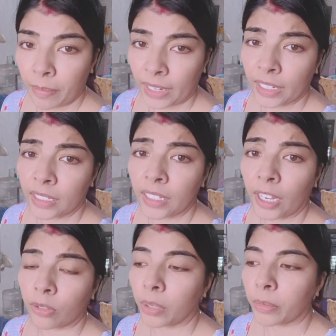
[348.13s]
কেননা
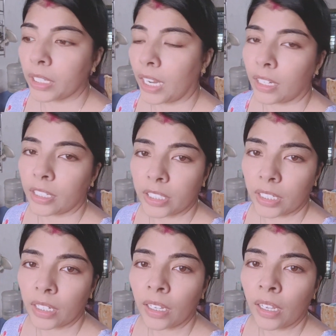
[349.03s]
আমাকে রান্নাটা সেরে
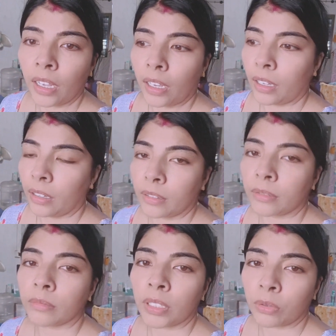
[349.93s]

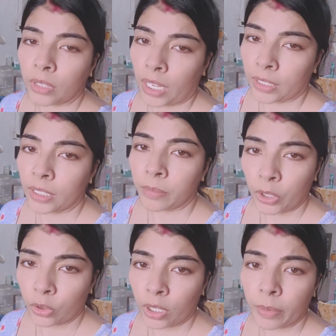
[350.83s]
তাড়াতাড়ি বেরোতে হবে
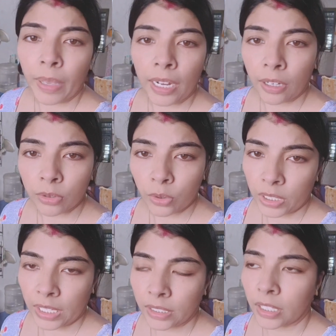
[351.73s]
বেলাও চলে যাচ্ছে
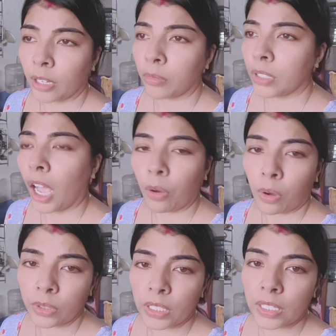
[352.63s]
তার মধ্যে হাওয়াও দিচ্ছে